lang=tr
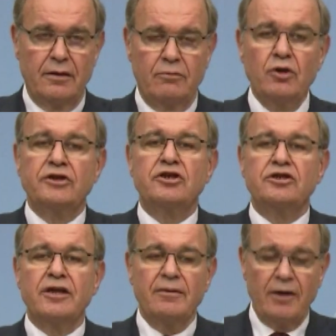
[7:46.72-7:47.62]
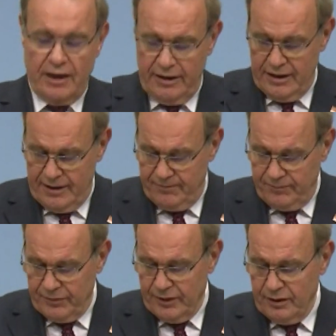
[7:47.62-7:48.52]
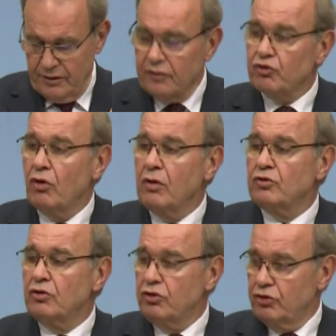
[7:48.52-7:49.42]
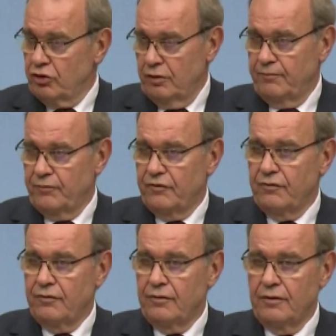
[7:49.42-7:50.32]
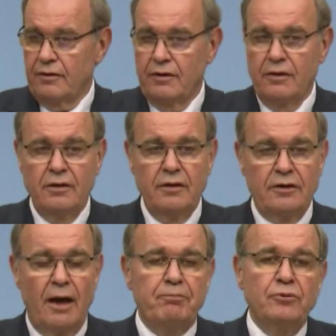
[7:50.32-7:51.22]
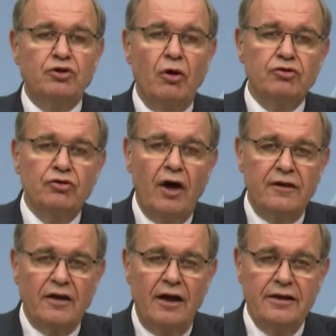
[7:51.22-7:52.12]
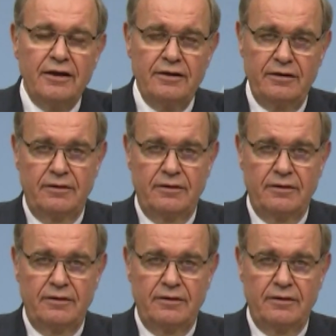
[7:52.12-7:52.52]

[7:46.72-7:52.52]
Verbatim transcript: bu İçişleri Bakanı ya sorumluluğunu yapmış olduğu hataların